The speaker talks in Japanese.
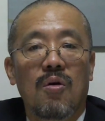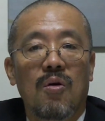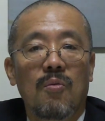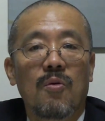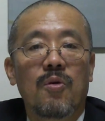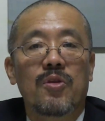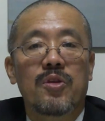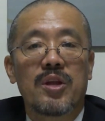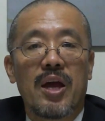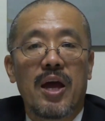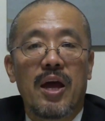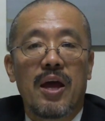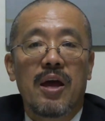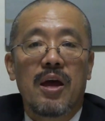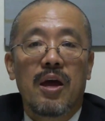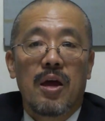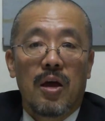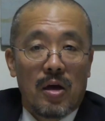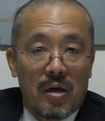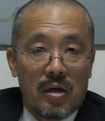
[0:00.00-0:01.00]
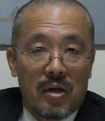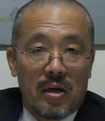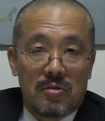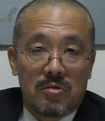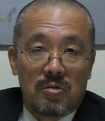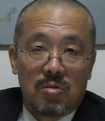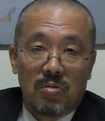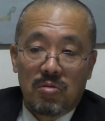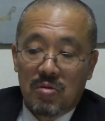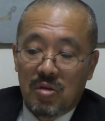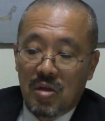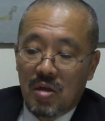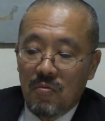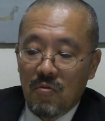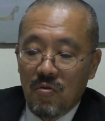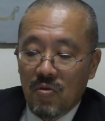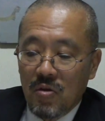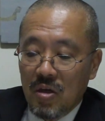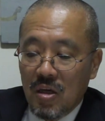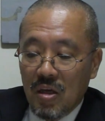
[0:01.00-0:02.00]
思っていやとて
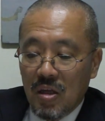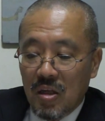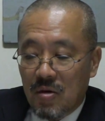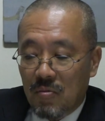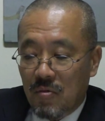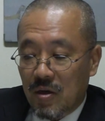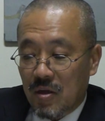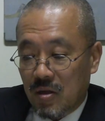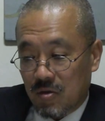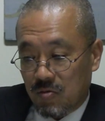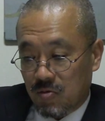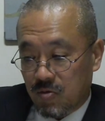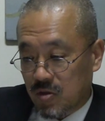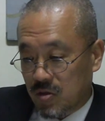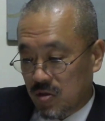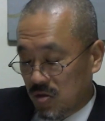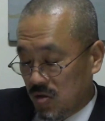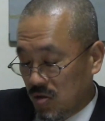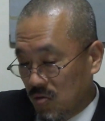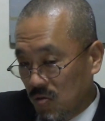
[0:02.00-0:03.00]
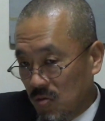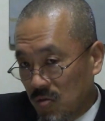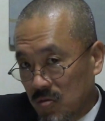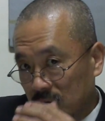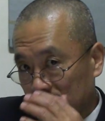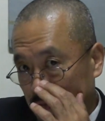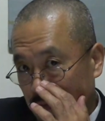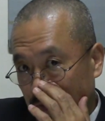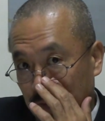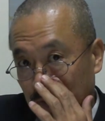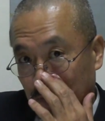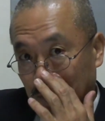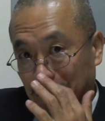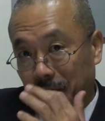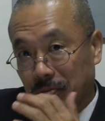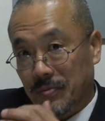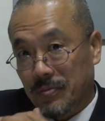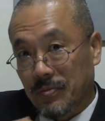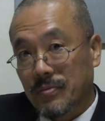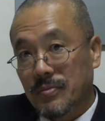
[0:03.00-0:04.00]
もいい名前だ普通このう
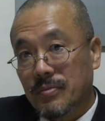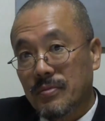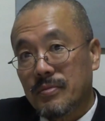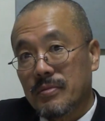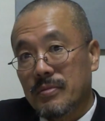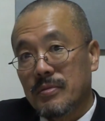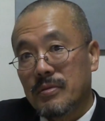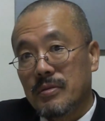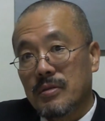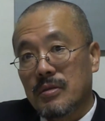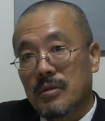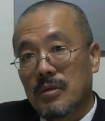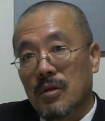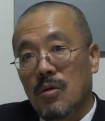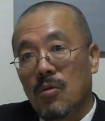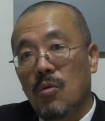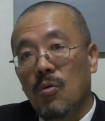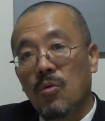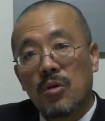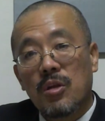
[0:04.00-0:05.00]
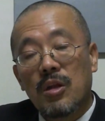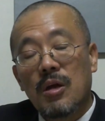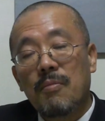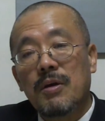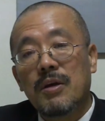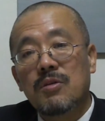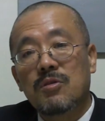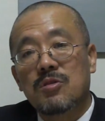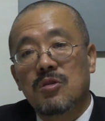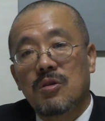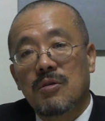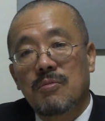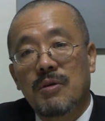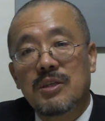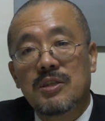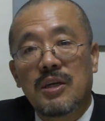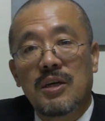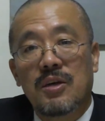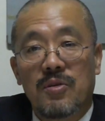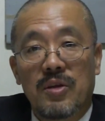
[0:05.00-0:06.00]
んこういう名前の人いま
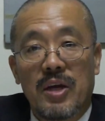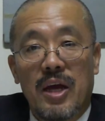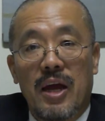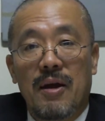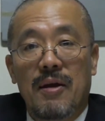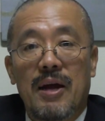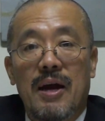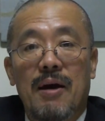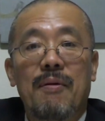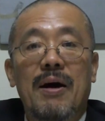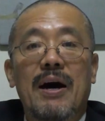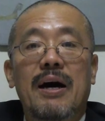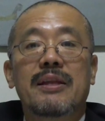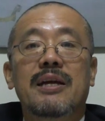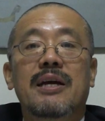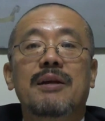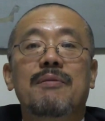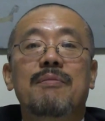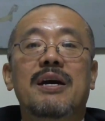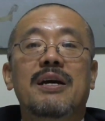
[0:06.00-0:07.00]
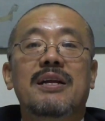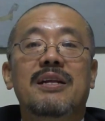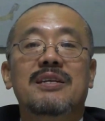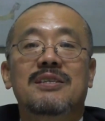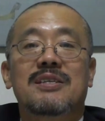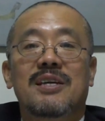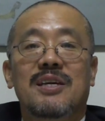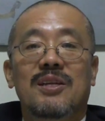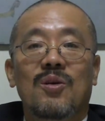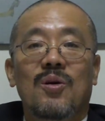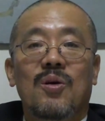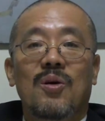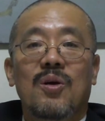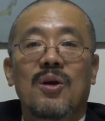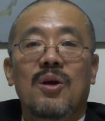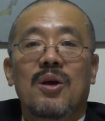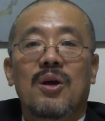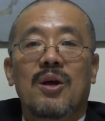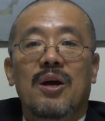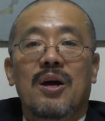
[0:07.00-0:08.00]
せんよねいやまあ当たり前ですけど
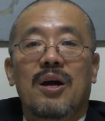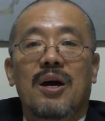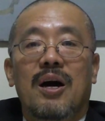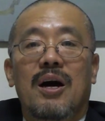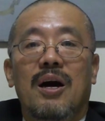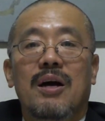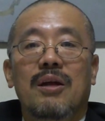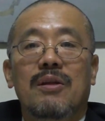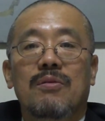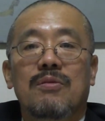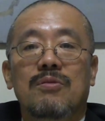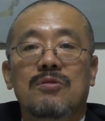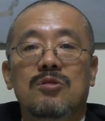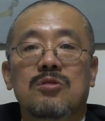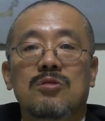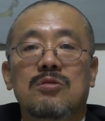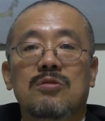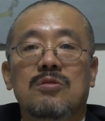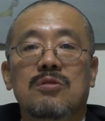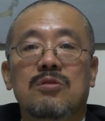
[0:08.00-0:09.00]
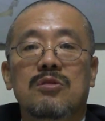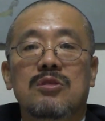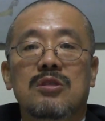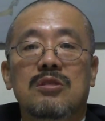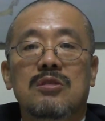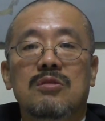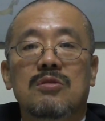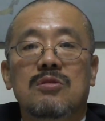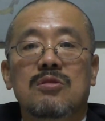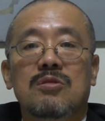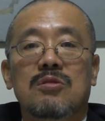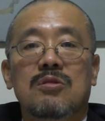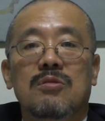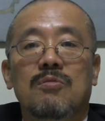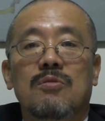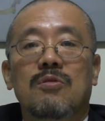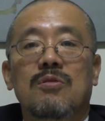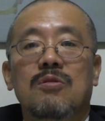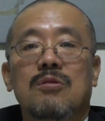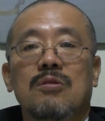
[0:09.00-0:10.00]
あの中国人の人に
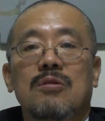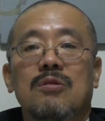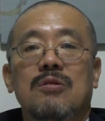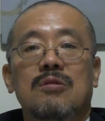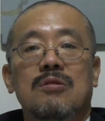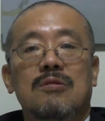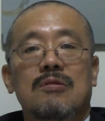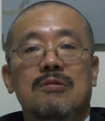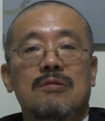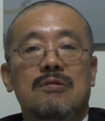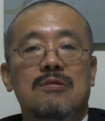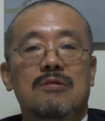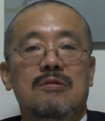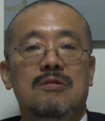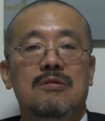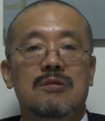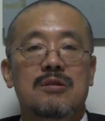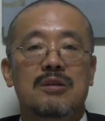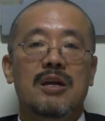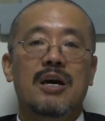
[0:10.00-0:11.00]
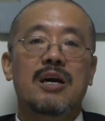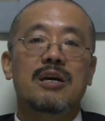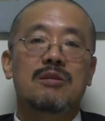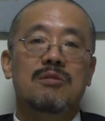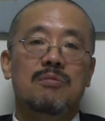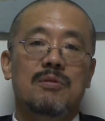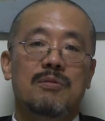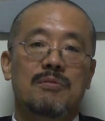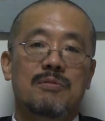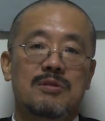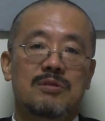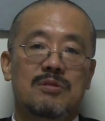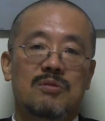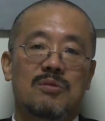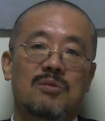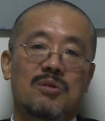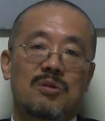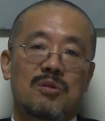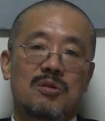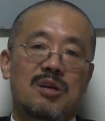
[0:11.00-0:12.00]
もいないと思います
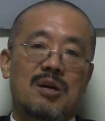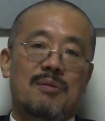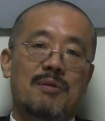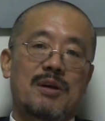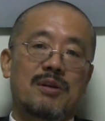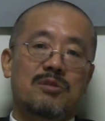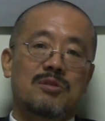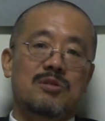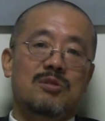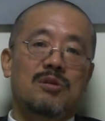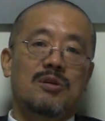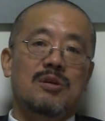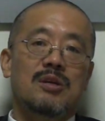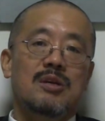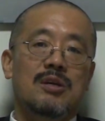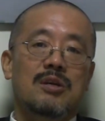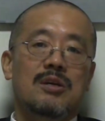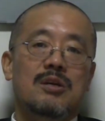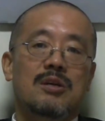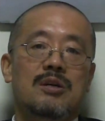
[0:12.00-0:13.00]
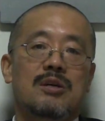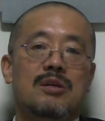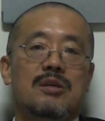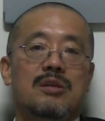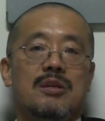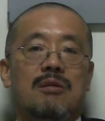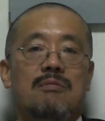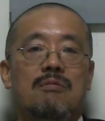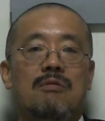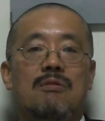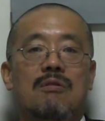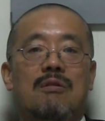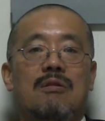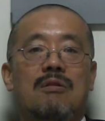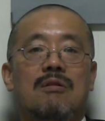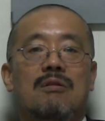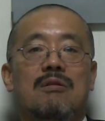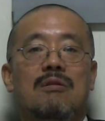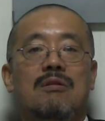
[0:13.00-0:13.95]
こういう名前の人でも